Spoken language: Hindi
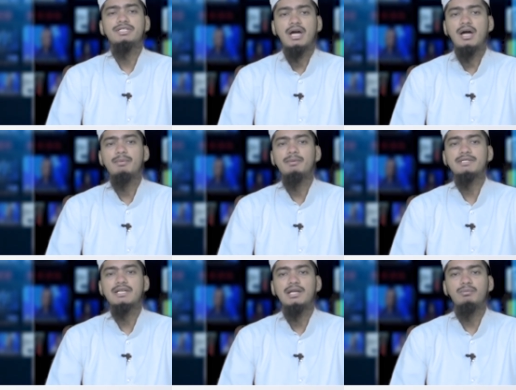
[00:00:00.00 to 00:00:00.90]
जहाँ भी
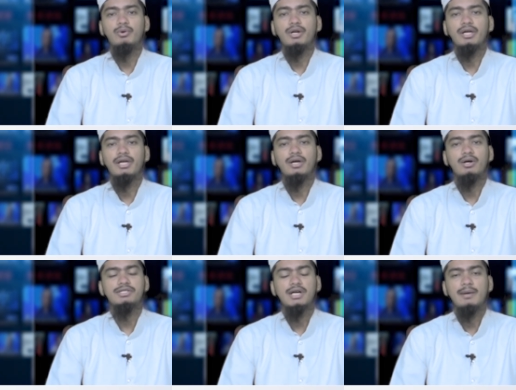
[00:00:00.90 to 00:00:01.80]
मजालिम हो रहे हैं
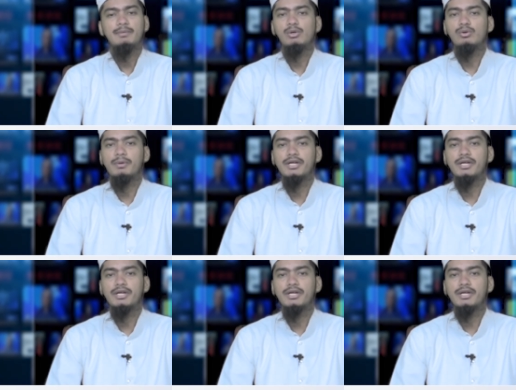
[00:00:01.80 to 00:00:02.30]
और जहाँ भी लोग